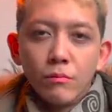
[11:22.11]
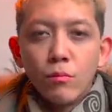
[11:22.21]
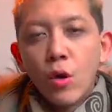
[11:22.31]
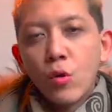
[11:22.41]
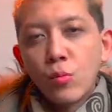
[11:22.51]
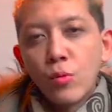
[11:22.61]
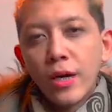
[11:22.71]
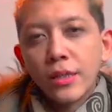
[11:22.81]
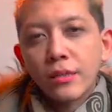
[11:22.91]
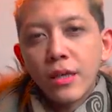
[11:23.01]
mau
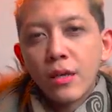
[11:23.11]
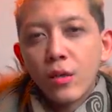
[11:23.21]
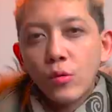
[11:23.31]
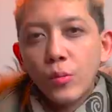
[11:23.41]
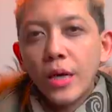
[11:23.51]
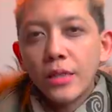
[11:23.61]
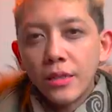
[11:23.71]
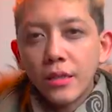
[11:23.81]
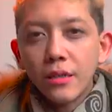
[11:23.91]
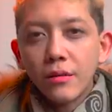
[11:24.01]
buat akun
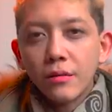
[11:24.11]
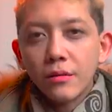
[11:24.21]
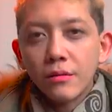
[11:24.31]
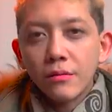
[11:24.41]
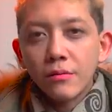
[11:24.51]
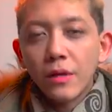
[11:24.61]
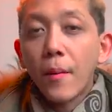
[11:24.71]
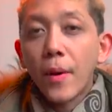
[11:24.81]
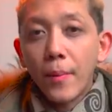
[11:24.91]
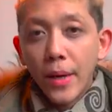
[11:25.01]
banyak
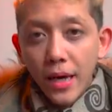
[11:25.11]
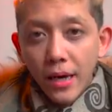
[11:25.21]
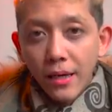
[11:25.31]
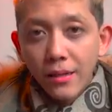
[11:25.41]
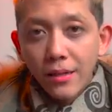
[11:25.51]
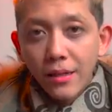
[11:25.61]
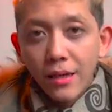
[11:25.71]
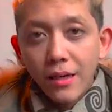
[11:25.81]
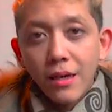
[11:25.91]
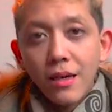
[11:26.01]
nggak apa-apa
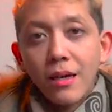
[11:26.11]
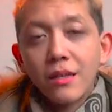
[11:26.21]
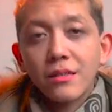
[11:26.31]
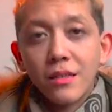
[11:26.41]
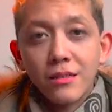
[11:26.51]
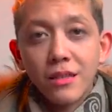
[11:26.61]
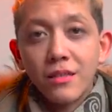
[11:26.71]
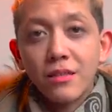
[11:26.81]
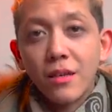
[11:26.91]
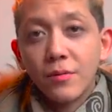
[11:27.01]
asal
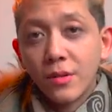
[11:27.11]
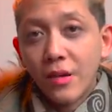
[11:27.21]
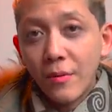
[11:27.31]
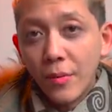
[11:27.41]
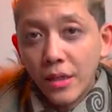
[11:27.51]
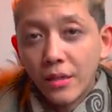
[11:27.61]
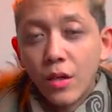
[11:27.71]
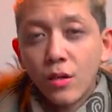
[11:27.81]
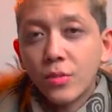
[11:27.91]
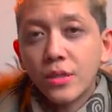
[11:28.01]
jadi subscriber.
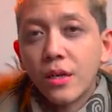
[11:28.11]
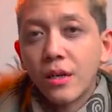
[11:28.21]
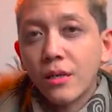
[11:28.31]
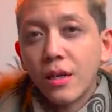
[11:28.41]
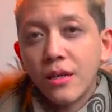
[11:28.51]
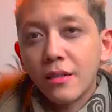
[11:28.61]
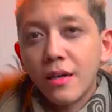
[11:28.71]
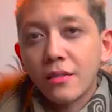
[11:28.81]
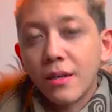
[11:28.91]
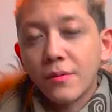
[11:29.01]
Kalau misalkan kalian
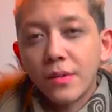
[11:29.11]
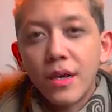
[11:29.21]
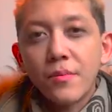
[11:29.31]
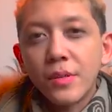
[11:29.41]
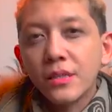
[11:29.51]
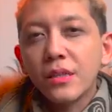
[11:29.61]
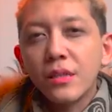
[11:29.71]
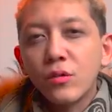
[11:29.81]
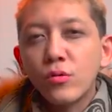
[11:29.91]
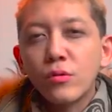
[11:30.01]
nggak subscribe, nanti
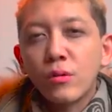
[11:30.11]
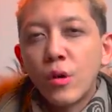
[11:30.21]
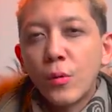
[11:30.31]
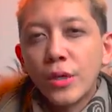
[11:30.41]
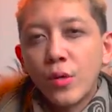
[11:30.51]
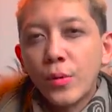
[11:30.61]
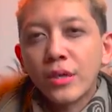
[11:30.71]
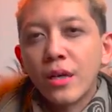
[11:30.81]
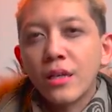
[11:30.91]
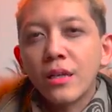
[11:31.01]
itu komen-komen
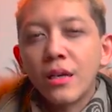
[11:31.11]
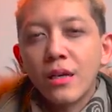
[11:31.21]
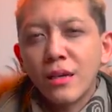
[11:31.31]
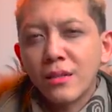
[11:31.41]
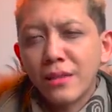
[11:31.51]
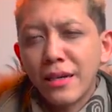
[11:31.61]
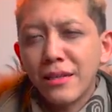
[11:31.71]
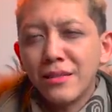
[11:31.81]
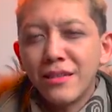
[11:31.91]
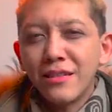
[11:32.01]
kalian akan
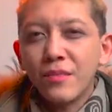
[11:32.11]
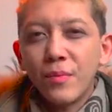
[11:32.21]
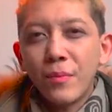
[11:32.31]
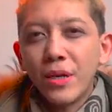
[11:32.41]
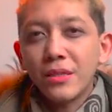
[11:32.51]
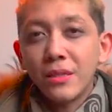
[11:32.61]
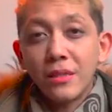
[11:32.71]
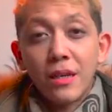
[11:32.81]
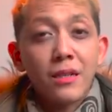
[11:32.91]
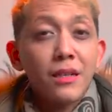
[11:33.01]
kayak jadi spam aja sih,
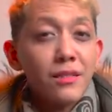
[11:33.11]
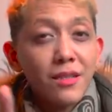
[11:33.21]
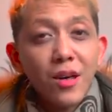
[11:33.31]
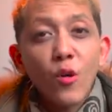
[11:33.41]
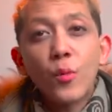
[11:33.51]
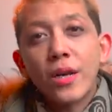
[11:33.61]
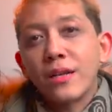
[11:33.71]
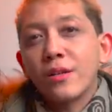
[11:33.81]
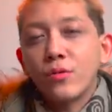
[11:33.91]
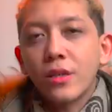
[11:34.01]
karena kita tahu
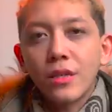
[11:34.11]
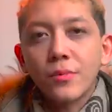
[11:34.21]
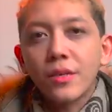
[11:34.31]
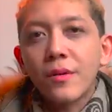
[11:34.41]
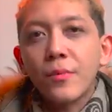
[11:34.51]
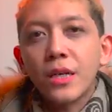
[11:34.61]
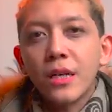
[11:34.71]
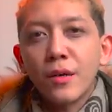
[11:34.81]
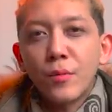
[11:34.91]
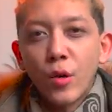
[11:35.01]
mana yang udah subscribe,
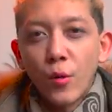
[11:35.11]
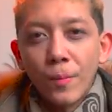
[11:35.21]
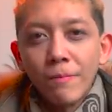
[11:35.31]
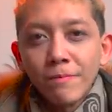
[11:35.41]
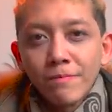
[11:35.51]
mana yang belum.